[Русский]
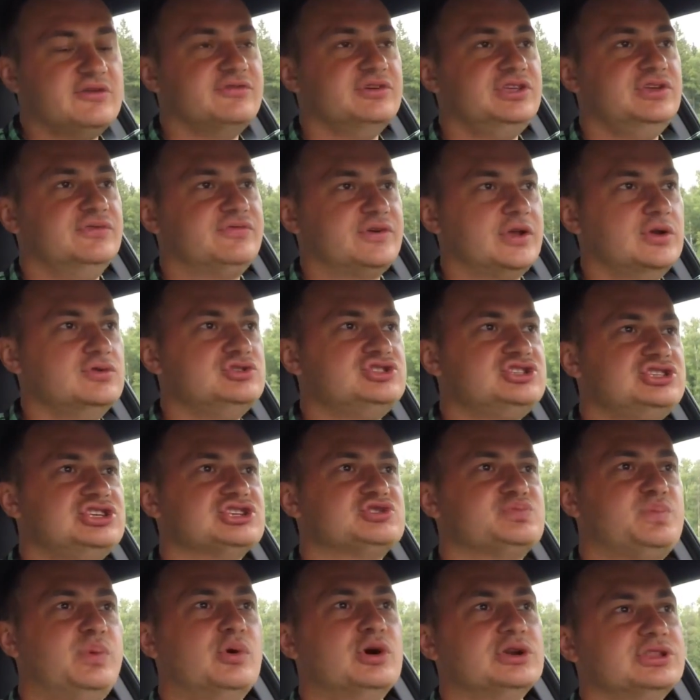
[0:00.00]
вы не
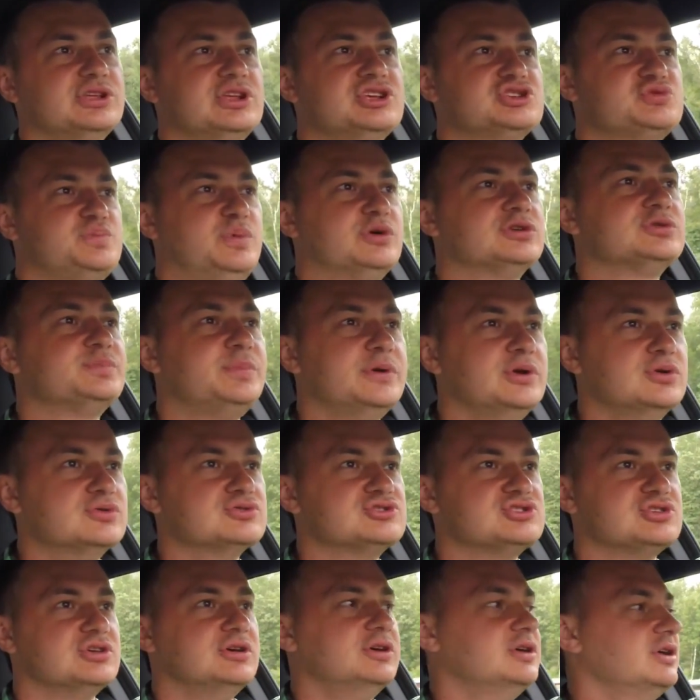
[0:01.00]
включите спорт или спорт
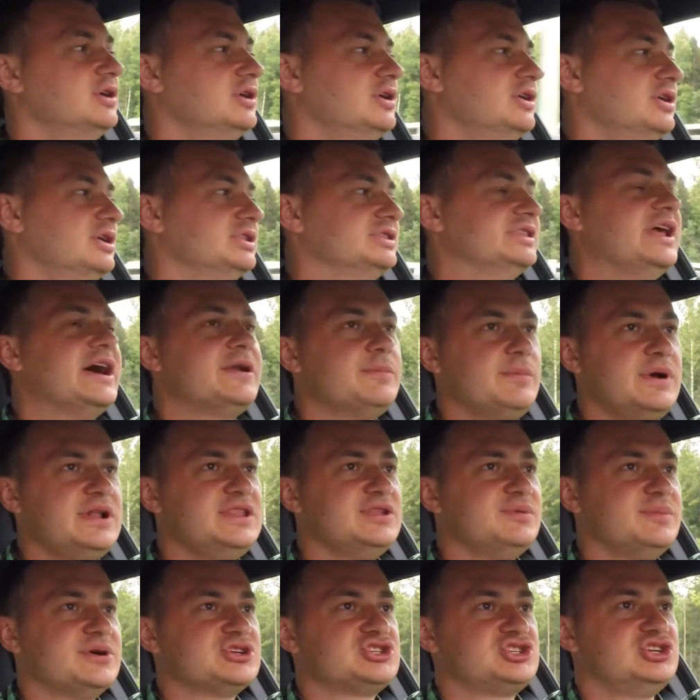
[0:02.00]
плюс,
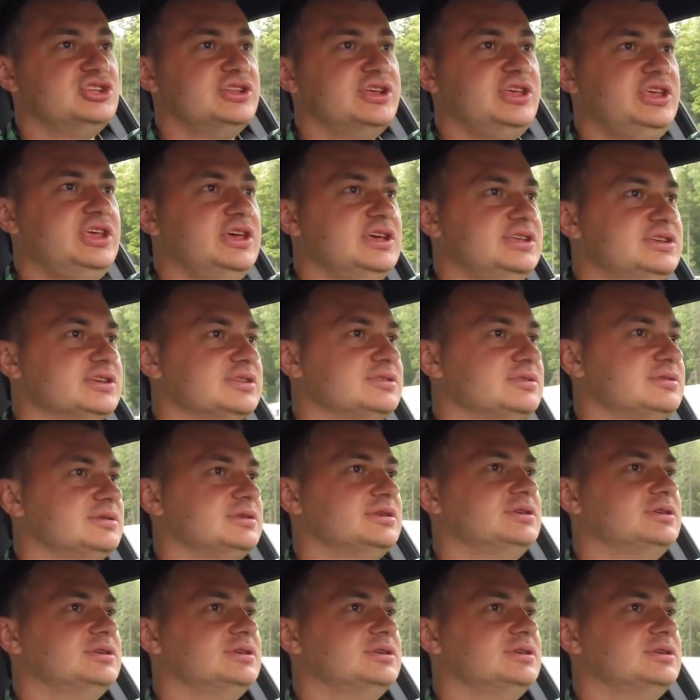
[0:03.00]
нормально машина едет.